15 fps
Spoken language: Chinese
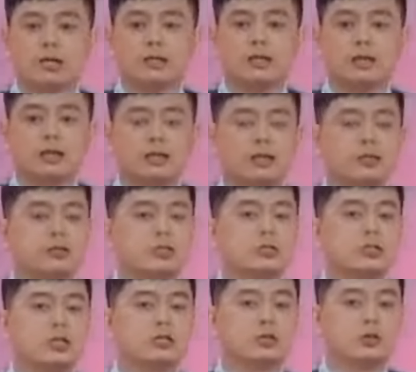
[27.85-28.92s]
第二个呢是
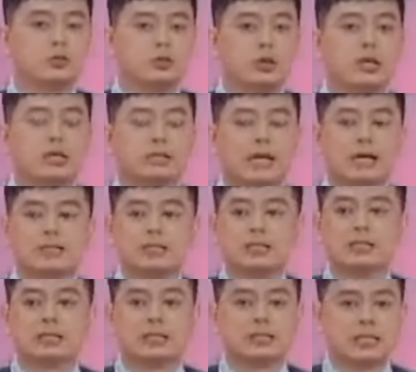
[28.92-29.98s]
射手座，担
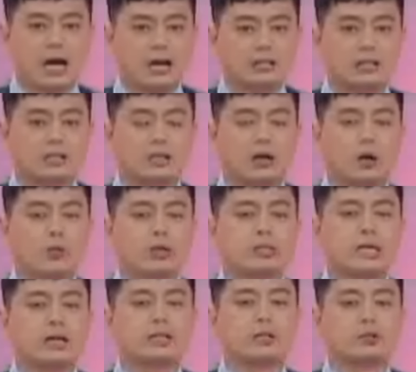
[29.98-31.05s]
心你的家。家人哦，为
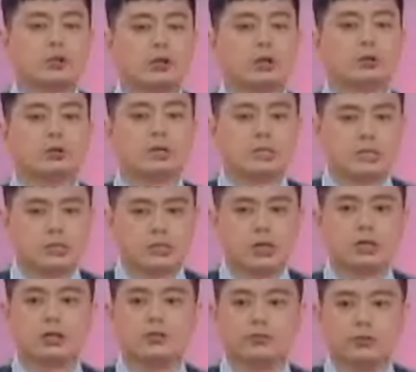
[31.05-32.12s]
家人做很多的牺
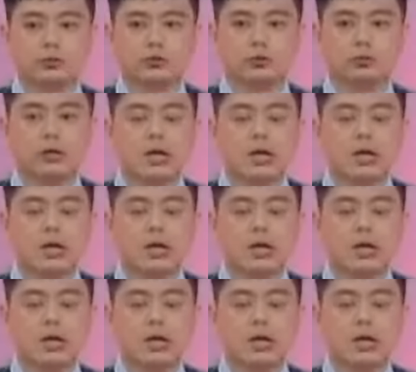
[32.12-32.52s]
牲跟付出。